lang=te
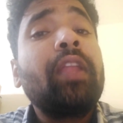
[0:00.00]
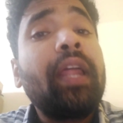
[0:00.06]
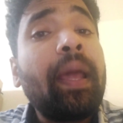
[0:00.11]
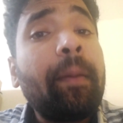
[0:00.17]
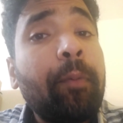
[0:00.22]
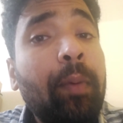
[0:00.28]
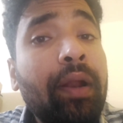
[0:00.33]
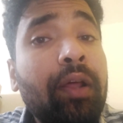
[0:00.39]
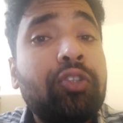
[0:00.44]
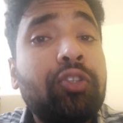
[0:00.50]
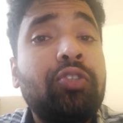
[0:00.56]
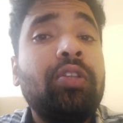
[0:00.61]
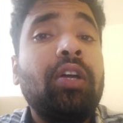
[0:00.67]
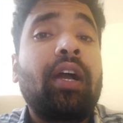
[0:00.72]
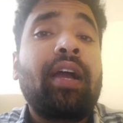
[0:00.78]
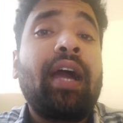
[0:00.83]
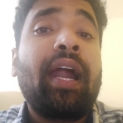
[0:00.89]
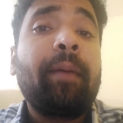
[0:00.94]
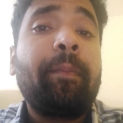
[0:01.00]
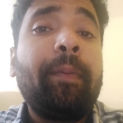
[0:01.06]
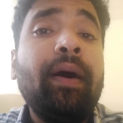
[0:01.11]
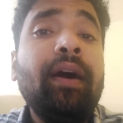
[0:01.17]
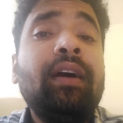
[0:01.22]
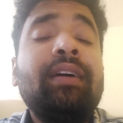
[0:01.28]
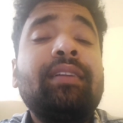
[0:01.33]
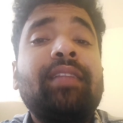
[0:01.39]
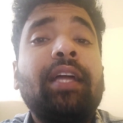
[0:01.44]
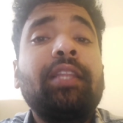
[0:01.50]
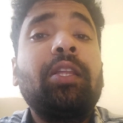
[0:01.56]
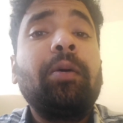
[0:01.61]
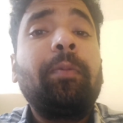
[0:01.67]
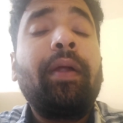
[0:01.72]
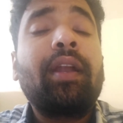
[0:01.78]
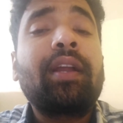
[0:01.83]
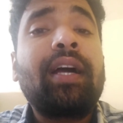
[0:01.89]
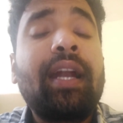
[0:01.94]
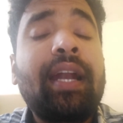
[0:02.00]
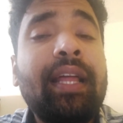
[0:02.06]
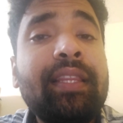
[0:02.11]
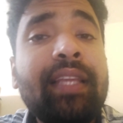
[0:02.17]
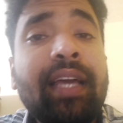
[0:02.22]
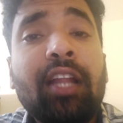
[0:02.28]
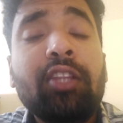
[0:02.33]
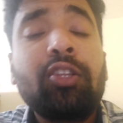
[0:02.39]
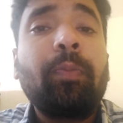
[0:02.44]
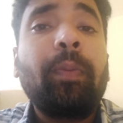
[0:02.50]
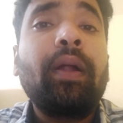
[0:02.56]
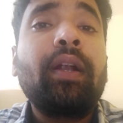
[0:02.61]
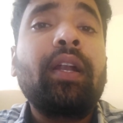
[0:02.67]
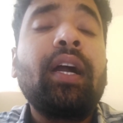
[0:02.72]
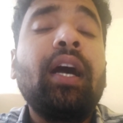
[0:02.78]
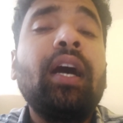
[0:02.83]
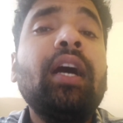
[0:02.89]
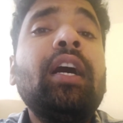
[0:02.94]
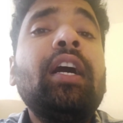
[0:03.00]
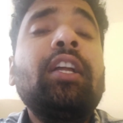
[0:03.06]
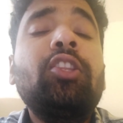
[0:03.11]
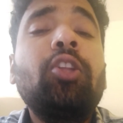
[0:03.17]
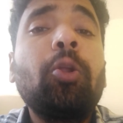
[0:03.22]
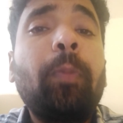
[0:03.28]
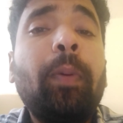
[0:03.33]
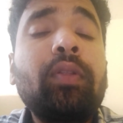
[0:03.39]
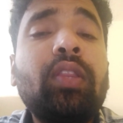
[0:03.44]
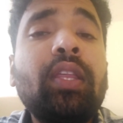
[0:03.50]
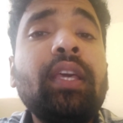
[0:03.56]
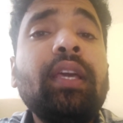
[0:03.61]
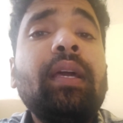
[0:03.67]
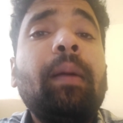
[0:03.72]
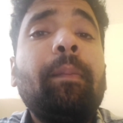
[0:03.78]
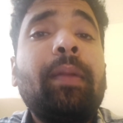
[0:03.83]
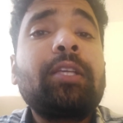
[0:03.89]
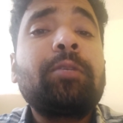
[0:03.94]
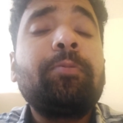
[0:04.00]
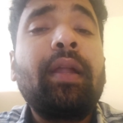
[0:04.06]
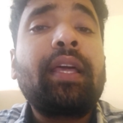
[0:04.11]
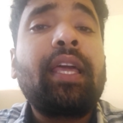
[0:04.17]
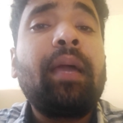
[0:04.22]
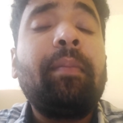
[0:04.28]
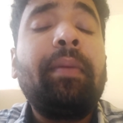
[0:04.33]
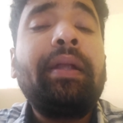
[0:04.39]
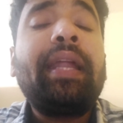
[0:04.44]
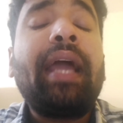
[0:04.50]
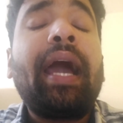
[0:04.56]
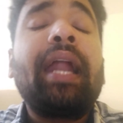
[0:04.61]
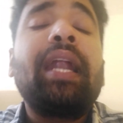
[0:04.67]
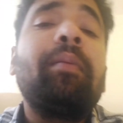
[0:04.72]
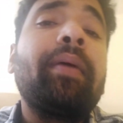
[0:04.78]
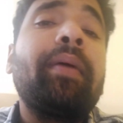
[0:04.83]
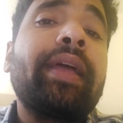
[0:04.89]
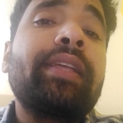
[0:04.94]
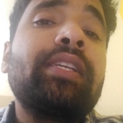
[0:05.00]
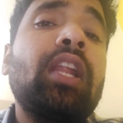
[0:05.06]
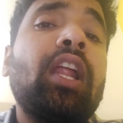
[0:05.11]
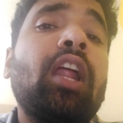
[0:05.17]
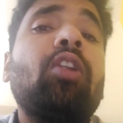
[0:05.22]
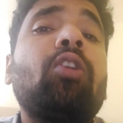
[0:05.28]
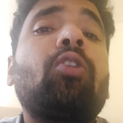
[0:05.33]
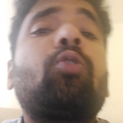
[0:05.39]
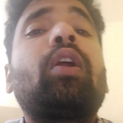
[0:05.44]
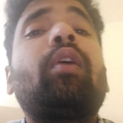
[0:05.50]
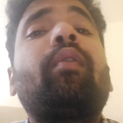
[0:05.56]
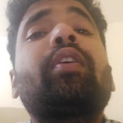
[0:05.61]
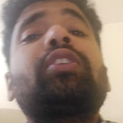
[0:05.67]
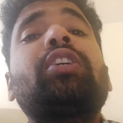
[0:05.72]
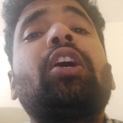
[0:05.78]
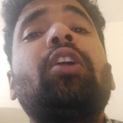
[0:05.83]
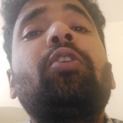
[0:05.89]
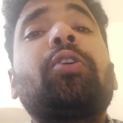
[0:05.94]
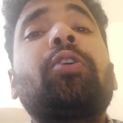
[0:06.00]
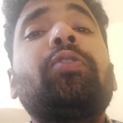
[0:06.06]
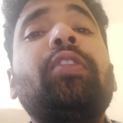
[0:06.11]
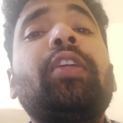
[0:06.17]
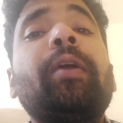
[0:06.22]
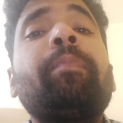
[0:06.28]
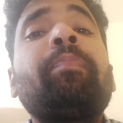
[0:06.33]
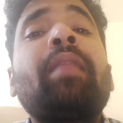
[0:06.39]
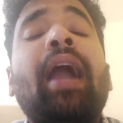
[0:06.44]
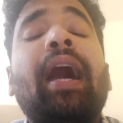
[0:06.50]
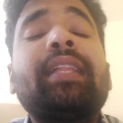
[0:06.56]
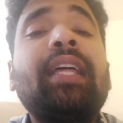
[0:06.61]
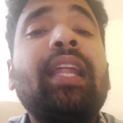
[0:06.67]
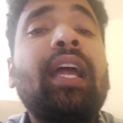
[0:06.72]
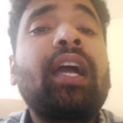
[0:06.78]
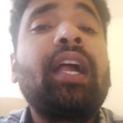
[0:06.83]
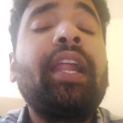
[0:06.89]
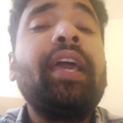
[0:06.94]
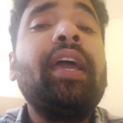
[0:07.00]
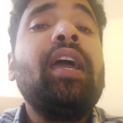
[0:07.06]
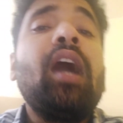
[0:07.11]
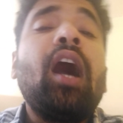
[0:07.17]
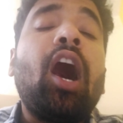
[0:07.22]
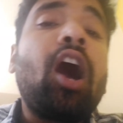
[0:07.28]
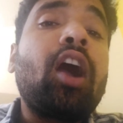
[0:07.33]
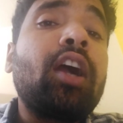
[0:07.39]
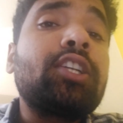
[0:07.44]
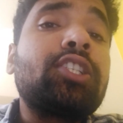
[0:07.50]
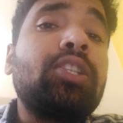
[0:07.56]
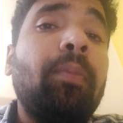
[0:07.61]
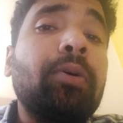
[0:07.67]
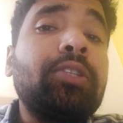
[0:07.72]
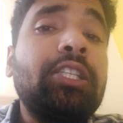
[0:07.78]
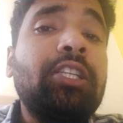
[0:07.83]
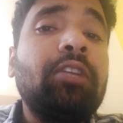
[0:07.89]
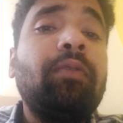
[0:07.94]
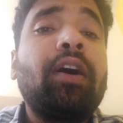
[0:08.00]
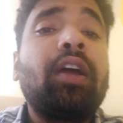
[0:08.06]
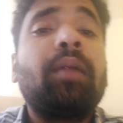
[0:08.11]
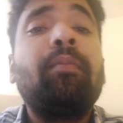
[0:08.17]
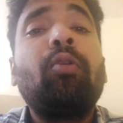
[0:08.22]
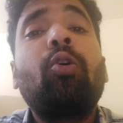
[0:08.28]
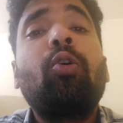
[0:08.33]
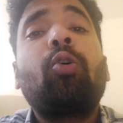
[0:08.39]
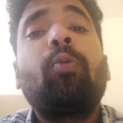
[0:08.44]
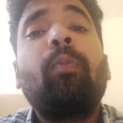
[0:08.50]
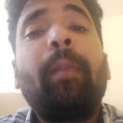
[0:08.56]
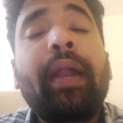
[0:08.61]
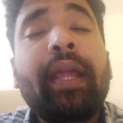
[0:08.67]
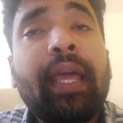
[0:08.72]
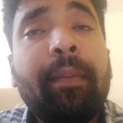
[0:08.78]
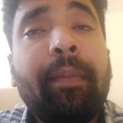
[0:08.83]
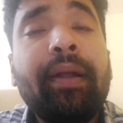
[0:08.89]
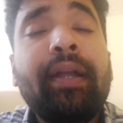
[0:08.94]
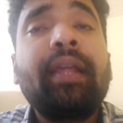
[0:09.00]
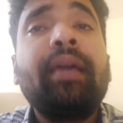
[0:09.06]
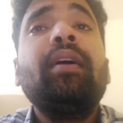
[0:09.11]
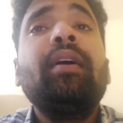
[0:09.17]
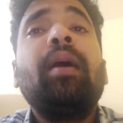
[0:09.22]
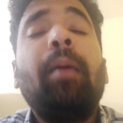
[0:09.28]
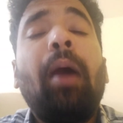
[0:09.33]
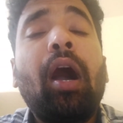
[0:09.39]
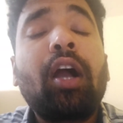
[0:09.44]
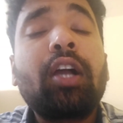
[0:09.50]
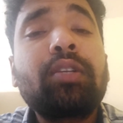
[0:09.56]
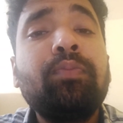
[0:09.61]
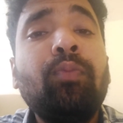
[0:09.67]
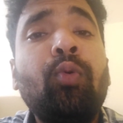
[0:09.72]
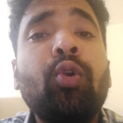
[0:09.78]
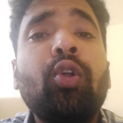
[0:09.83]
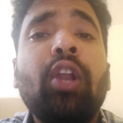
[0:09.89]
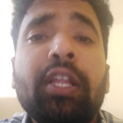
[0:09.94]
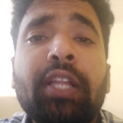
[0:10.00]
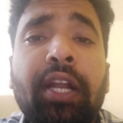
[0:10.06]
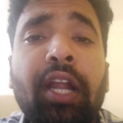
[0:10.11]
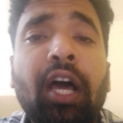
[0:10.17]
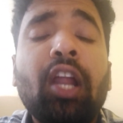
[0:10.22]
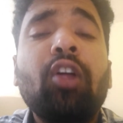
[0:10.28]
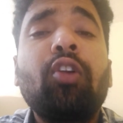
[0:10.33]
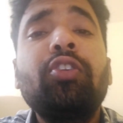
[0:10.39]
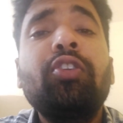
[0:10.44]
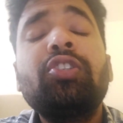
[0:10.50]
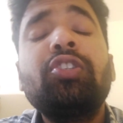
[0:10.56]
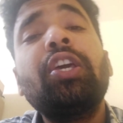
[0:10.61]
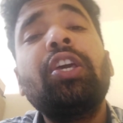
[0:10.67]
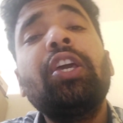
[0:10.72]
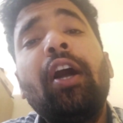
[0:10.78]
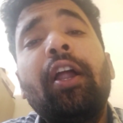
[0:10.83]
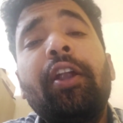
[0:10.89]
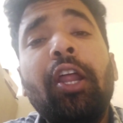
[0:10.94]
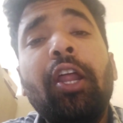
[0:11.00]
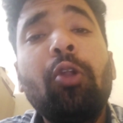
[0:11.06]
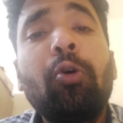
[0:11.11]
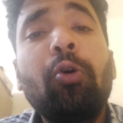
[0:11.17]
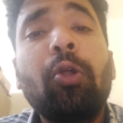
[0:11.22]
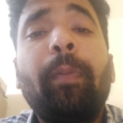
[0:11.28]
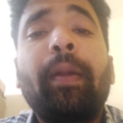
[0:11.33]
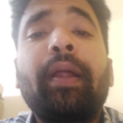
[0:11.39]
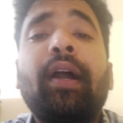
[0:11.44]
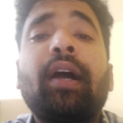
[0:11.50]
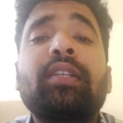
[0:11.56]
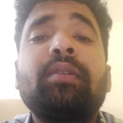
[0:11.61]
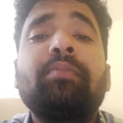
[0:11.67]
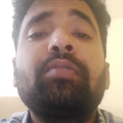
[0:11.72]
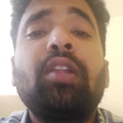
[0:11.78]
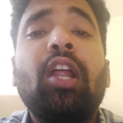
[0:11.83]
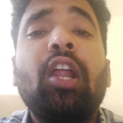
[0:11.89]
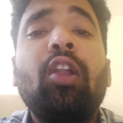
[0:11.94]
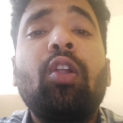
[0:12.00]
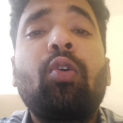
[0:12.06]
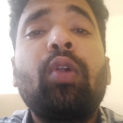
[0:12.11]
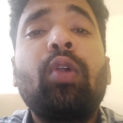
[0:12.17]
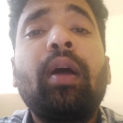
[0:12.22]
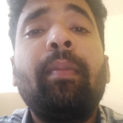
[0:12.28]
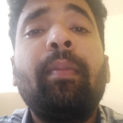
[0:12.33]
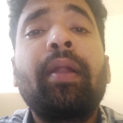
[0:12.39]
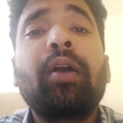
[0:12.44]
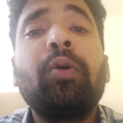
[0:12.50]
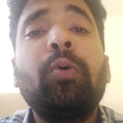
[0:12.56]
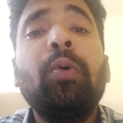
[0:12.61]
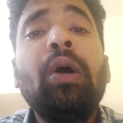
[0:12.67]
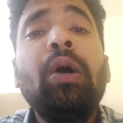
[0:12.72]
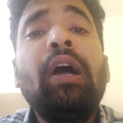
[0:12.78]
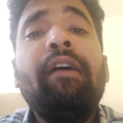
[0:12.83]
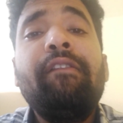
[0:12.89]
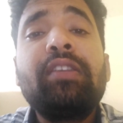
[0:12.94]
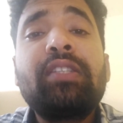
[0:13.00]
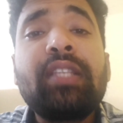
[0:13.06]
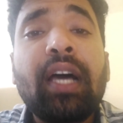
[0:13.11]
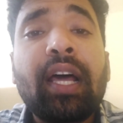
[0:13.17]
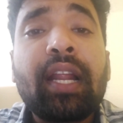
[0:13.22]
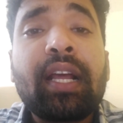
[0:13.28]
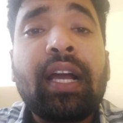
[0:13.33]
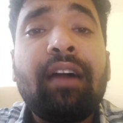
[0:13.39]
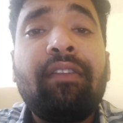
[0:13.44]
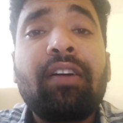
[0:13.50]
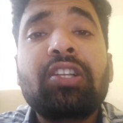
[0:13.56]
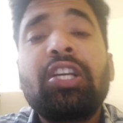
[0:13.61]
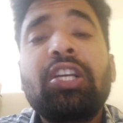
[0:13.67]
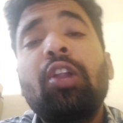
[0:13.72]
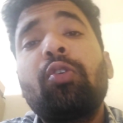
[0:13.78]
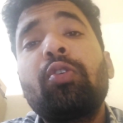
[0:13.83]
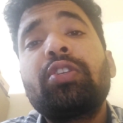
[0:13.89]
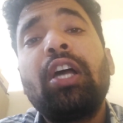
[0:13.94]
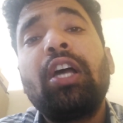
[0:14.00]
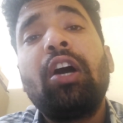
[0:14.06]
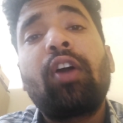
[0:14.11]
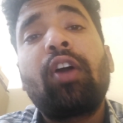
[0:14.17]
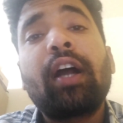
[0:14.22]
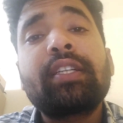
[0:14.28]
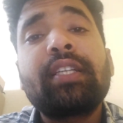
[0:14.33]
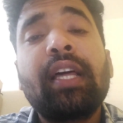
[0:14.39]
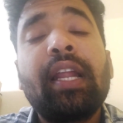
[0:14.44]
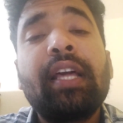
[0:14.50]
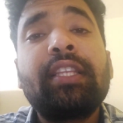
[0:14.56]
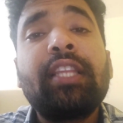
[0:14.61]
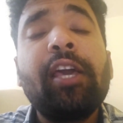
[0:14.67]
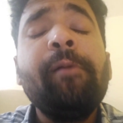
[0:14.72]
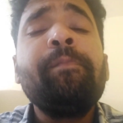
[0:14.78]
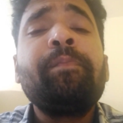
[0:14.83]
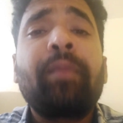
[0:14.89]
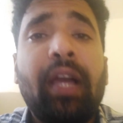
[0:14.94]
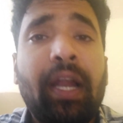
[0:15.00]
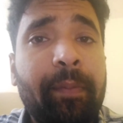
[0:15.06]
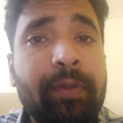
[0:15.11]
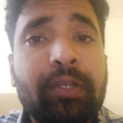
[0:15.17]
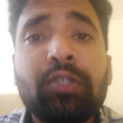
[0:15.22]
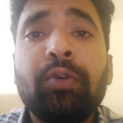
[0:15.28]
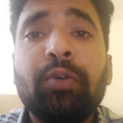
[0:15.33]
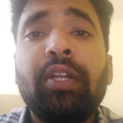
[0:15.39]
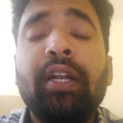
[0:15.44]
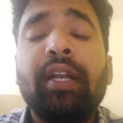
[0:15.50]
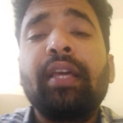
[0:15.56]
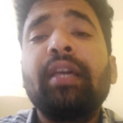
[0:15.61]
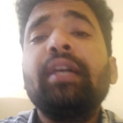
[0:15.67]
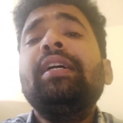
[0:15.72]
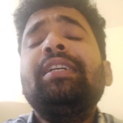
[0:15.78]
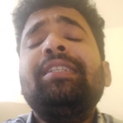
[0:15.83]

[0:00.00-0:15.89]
రేపు మనకు కడప దాంతోపాటుగా నంద్యాలతో పాటుగా తిరుపతి ప్లస్ మనకేమంటే అన్నమయ్య జిల్లాల్లో కూడా వర్షాలు ఉంటుంది అదేలాగానే ఆగస్టు మొదటి వారంలో మనకేమంటే ఆగస్టు మూడు లేదా నాలుగు నుంచి నెల్లూరు ప్రకాశం జిల్లాల్లో కూడా మనకు విస్తారంగా వర్షాలు కురిసే అవకాశాలు అయితే కనిపిస్తుందండి